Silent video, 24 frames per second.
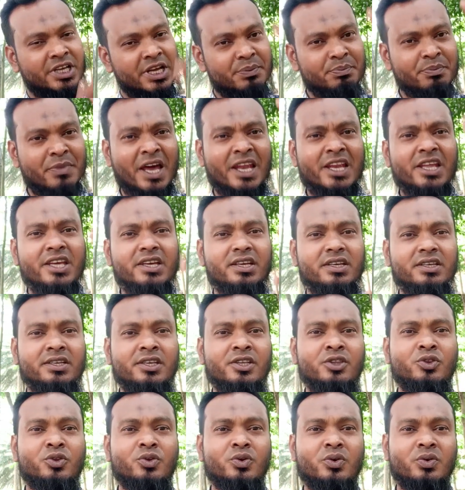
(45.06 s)
সেই মালিক
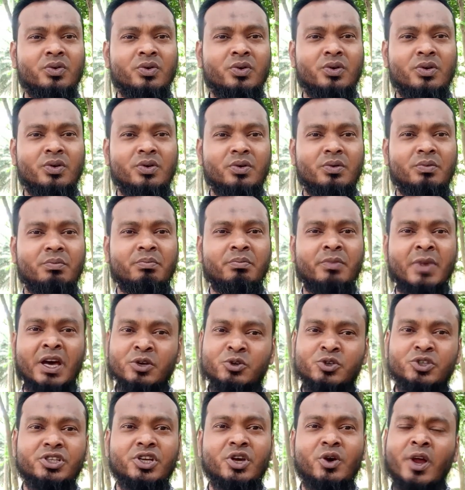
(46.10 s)
কিন্তু
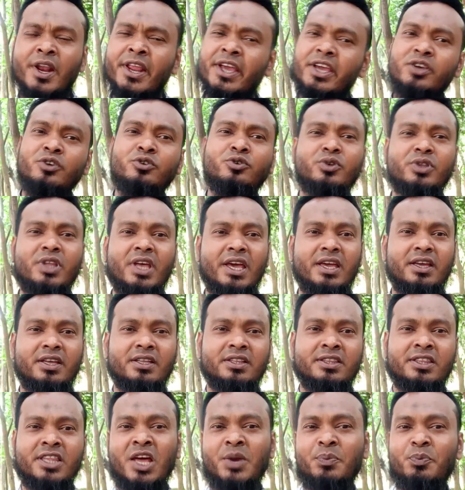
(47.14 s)
মানুষকে অনেক কিছু দেয়
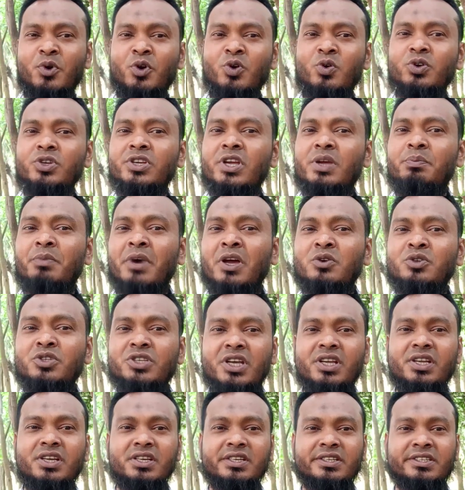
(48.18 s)
তারপরেও সেই
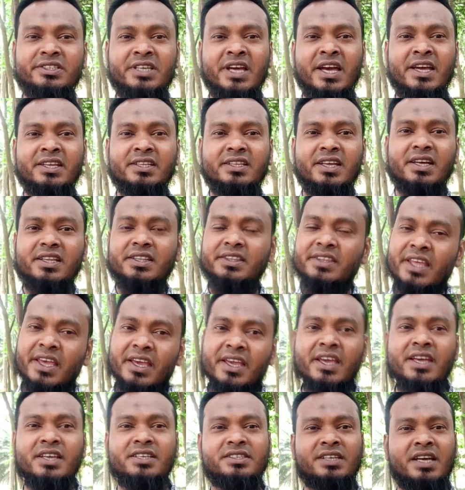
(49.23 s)
মানুষের চাহিদা
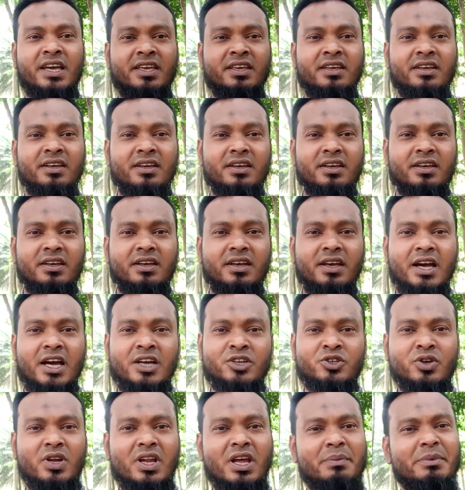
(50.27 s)
থেকেই যায়
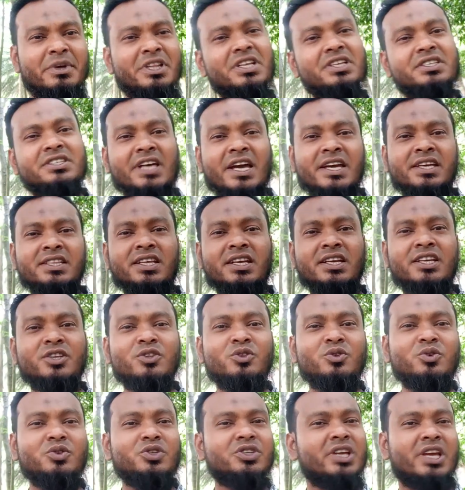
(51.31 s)
আসলে আমাদের চাহিদার
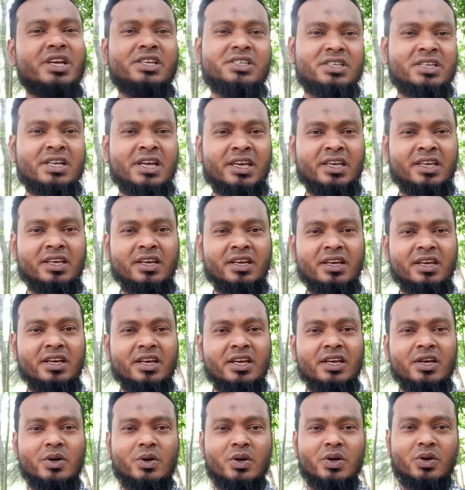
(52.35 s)
কিন্তু শেষ নাই
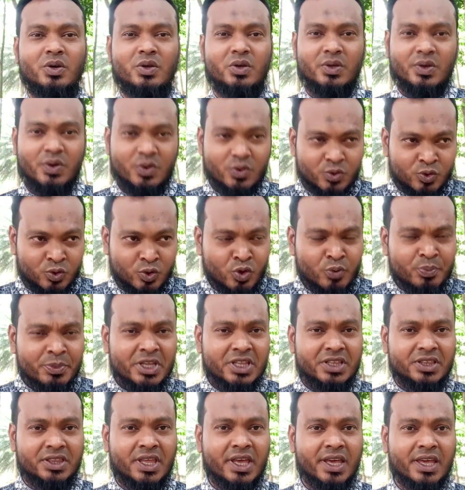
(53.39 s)

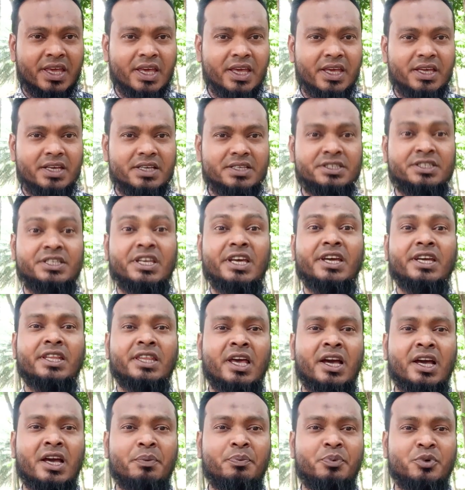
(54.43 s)
ঘুমি থেকে
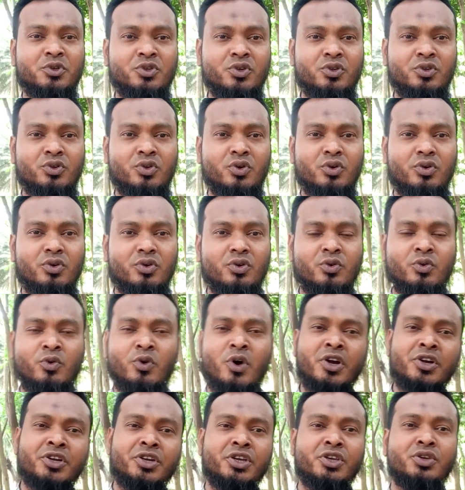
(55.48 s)
জেগে থাকা পর্যন্ত
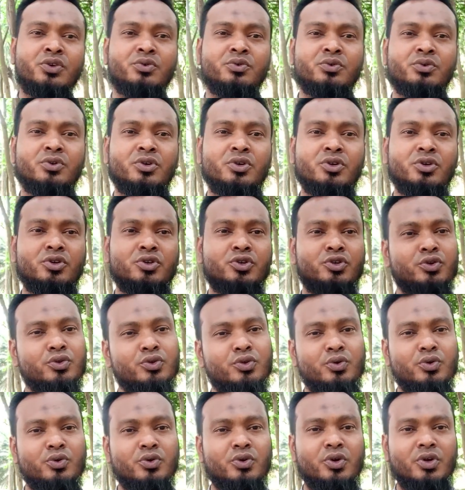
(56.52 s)
কন্টিনিউ
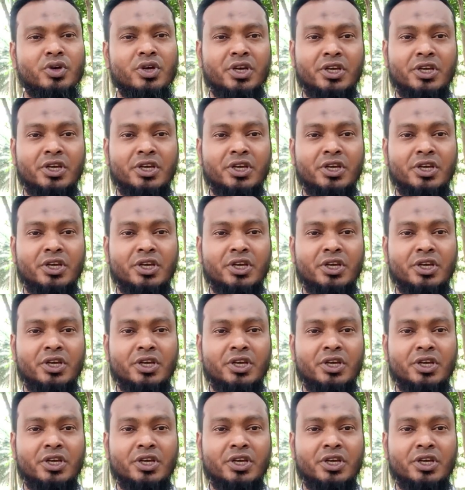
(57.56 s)
শুধু